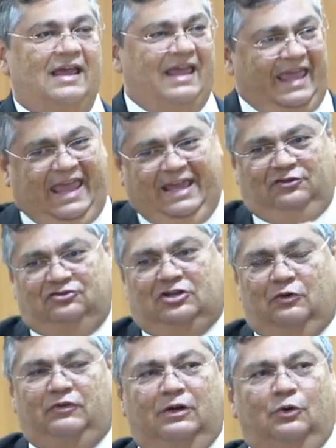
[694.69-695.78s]
Este
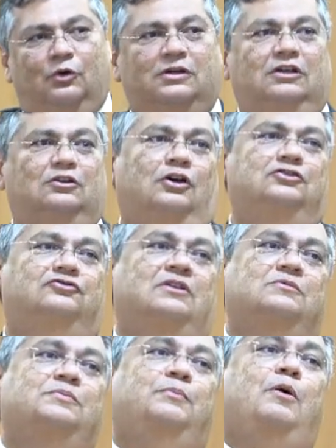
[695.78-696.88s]
é o valor que nós
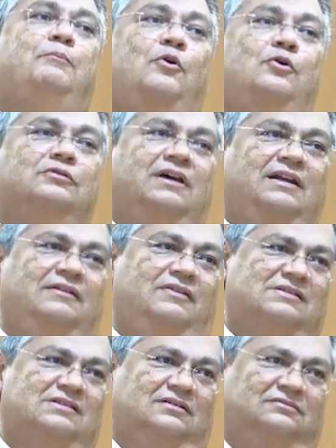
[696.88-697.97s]
estamos propondo a
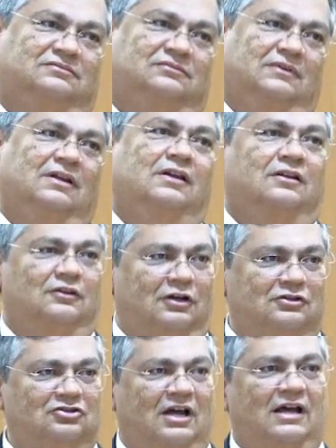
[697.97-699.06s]
elevação.
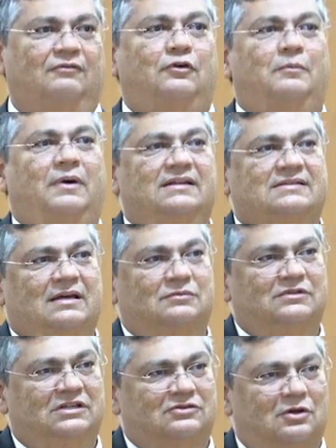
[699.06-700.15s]
Nós já
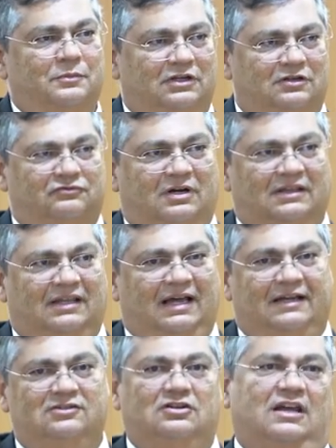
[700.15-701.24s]
formalizamos isso ao ministro
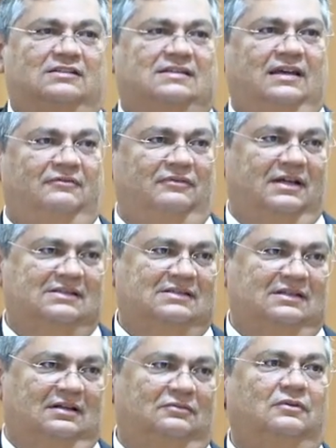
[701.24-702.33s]
Haddad, essa
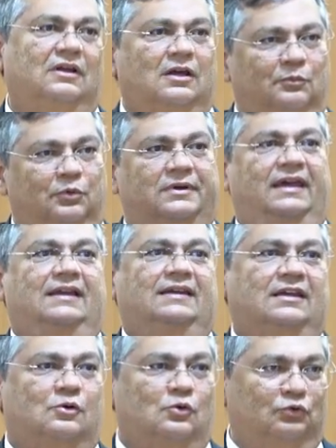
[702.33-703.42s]
reflexão, porque ele
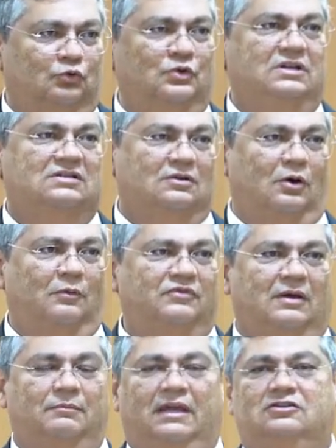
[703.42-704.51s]
que conduz,
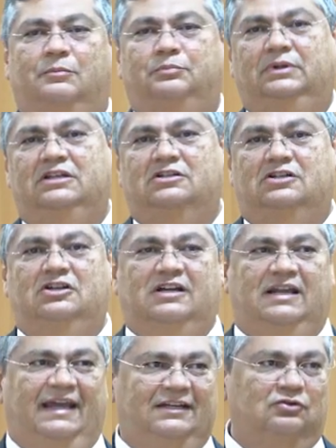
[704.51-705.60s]
obviamente, a política de
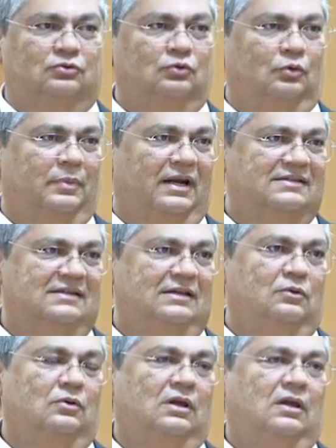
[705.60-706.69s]
crédito no
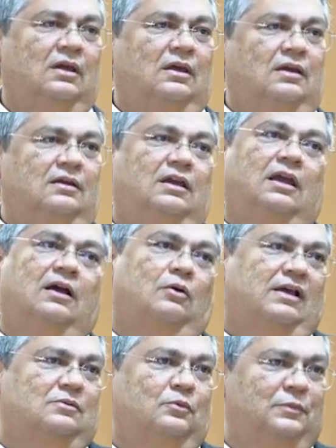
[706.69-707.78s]
Brasil, e eu,
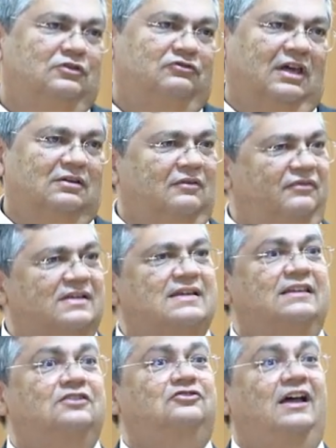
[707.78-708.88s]
o Ministério da
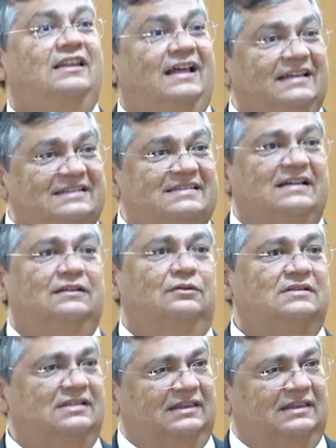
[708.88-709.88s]
Fazenda está analisando esse